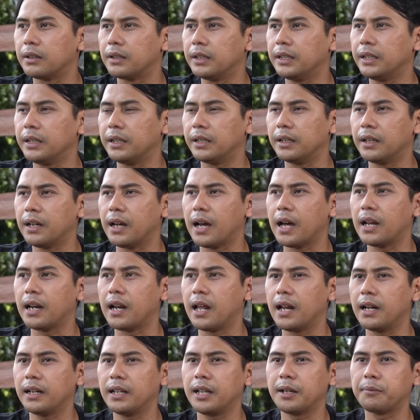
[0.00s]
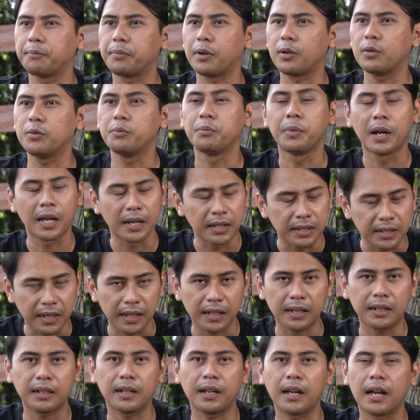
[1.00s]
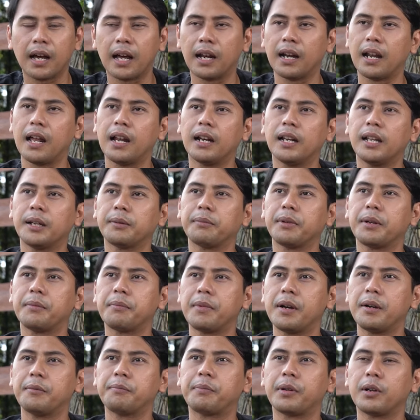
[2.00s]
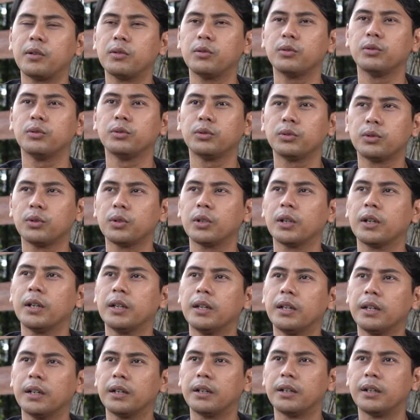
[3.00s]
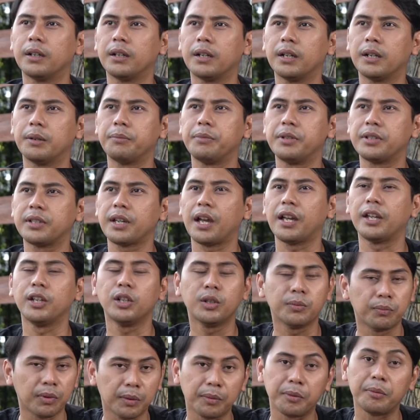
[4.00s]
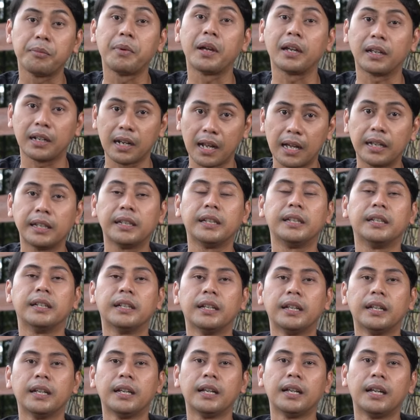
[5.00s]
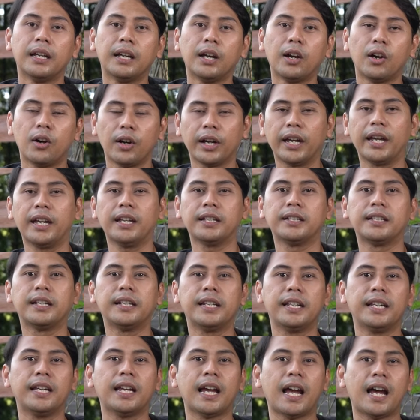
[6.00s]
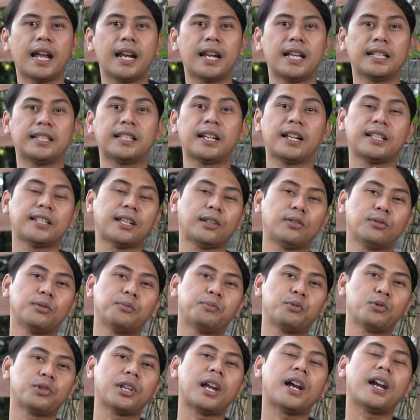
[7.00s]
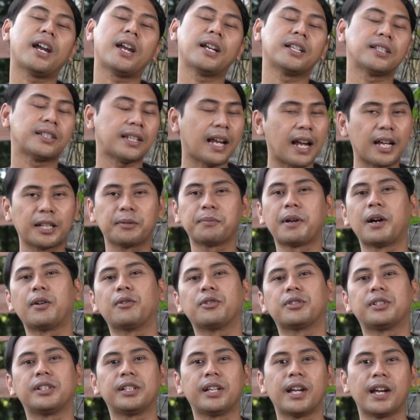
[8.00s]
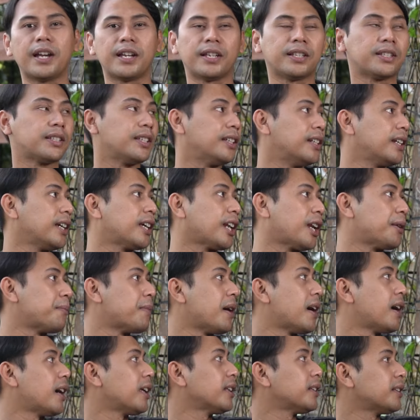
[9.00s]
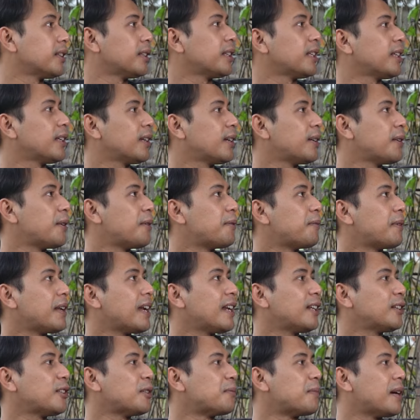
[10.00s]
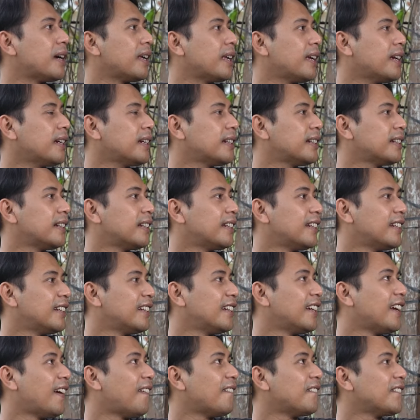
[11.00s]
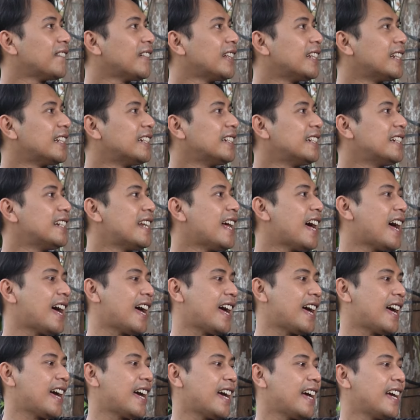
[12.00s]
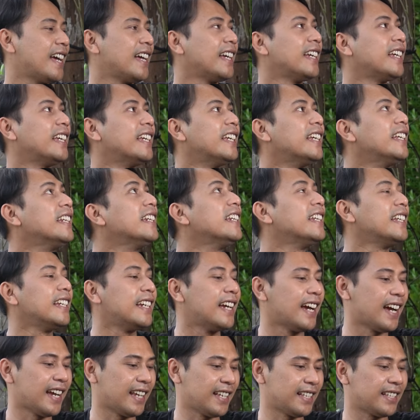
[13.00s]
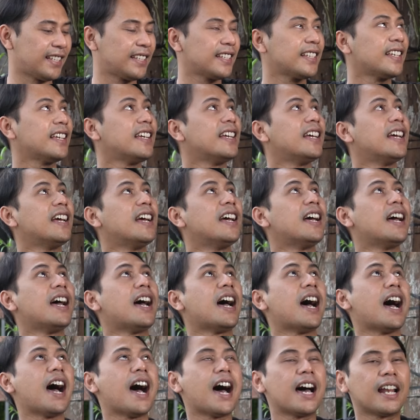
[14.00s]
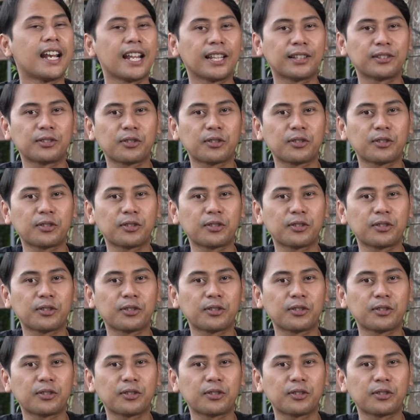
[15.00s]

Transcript: ini ya hal-hal yang perlu belajar, hal-hal yang memang perlu untuk uh, bisa hidup lebih baik lagi. Oke, jadi ada salah satu pusaka yang sangat bagus nih guys. Ini keren banget. Mana nih tombaknya? Nah, ini guys. Ada